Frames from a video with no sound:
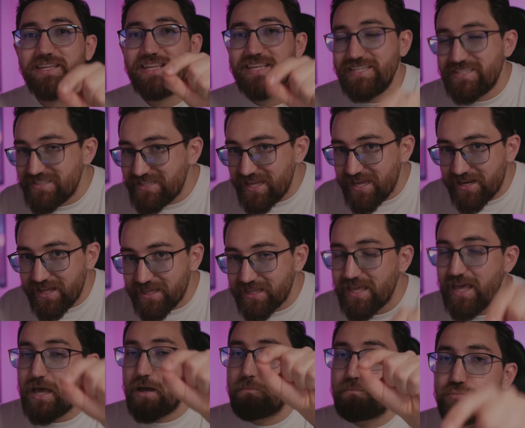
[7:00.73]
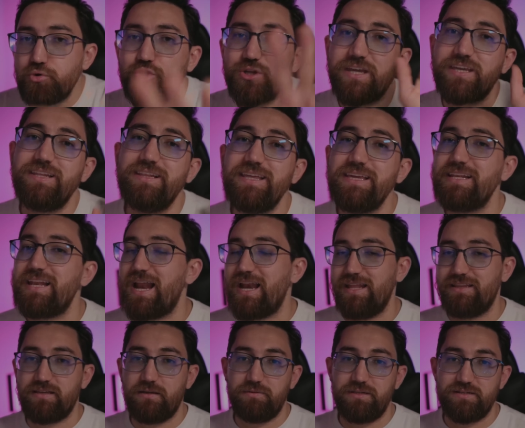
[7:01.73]
izleyerek bu şekilde
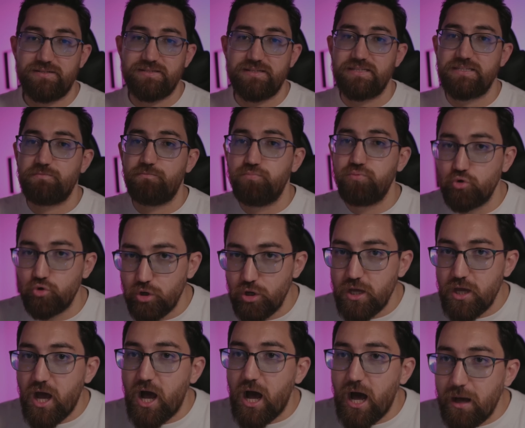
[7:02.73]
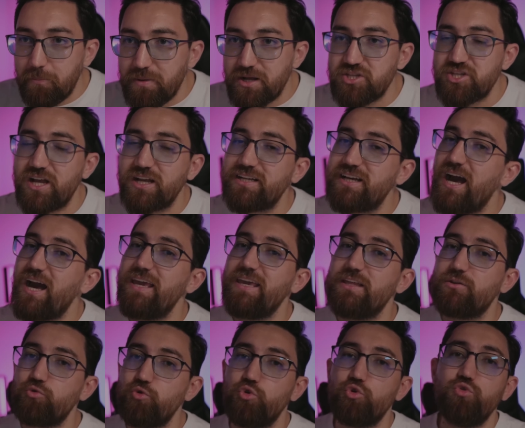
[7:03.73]
ilerletebilirsiniz. Bu amaca
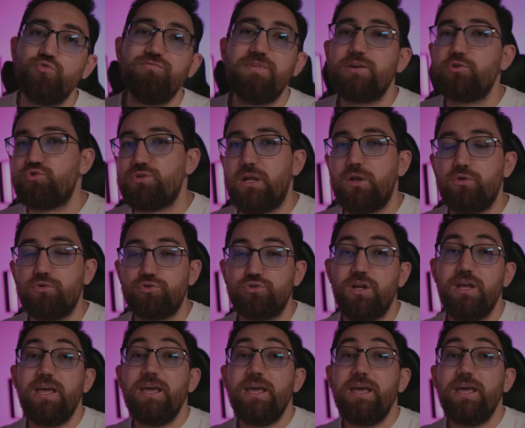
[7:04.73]
gayet uygun ve güzel olur.